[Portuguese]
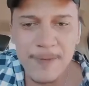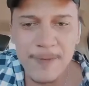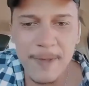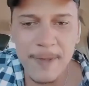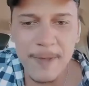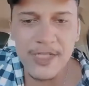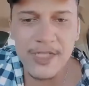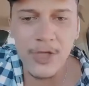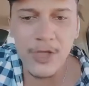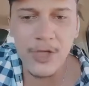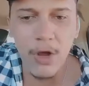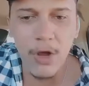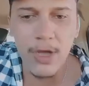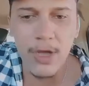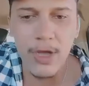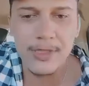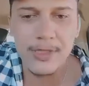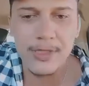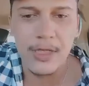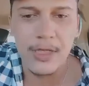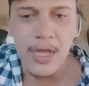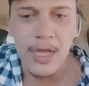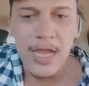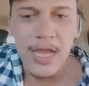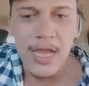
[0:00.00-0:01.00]
A senhora tem que
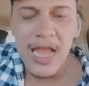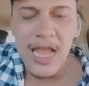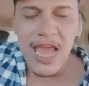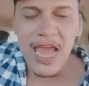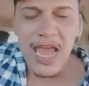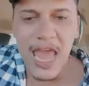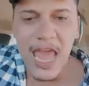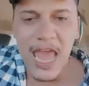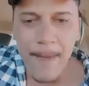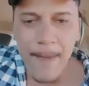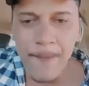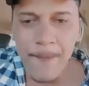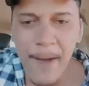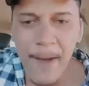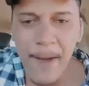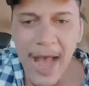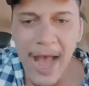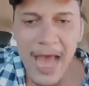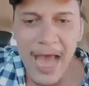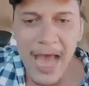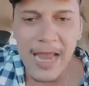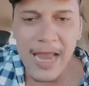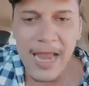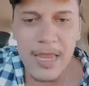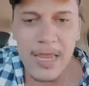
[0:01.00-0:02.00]
aprender a ter
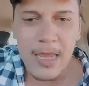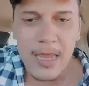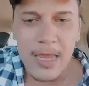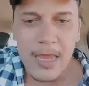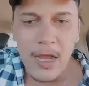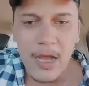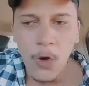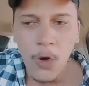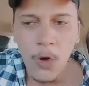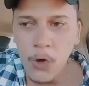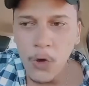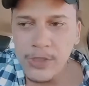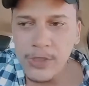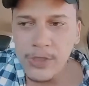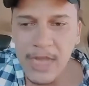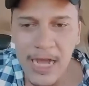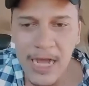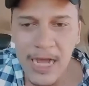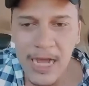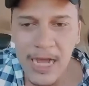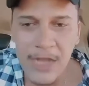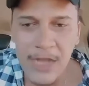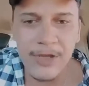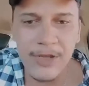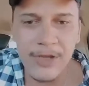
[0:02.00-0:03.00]
respeito pelas
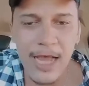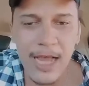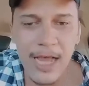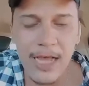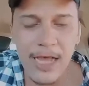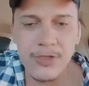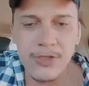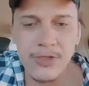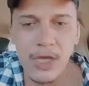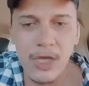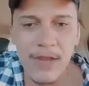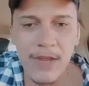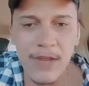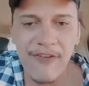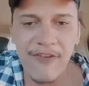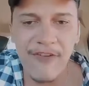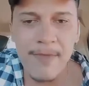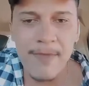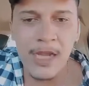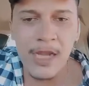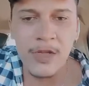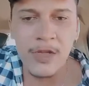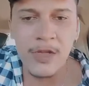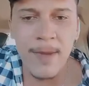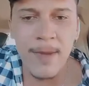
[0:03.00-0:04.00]
pessoas.
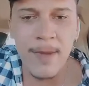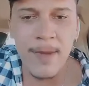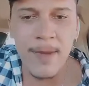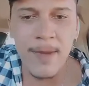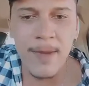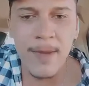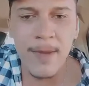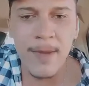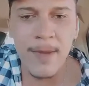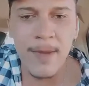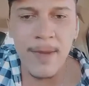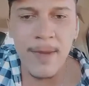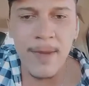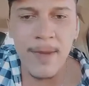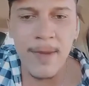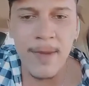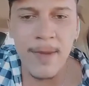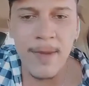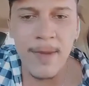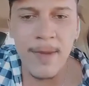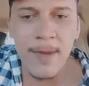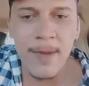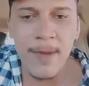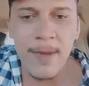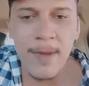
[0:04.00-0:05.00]
Repare o
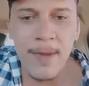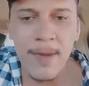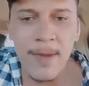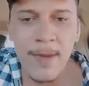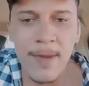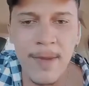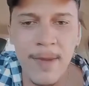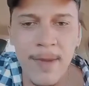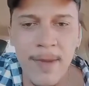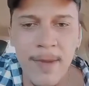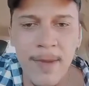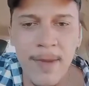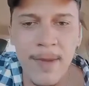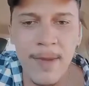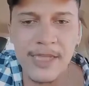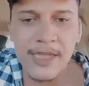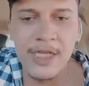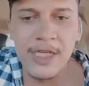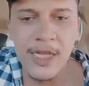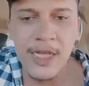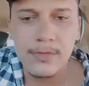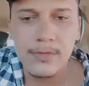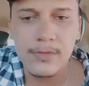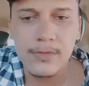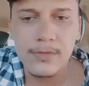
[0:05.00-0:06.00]
dano que causou na
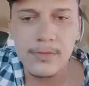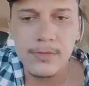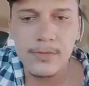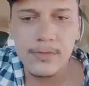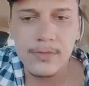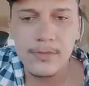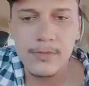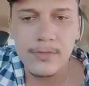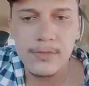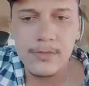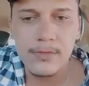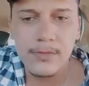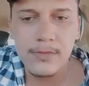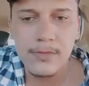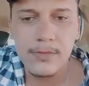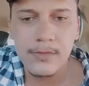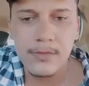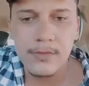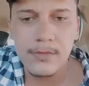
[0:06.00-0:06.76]
família do Betito.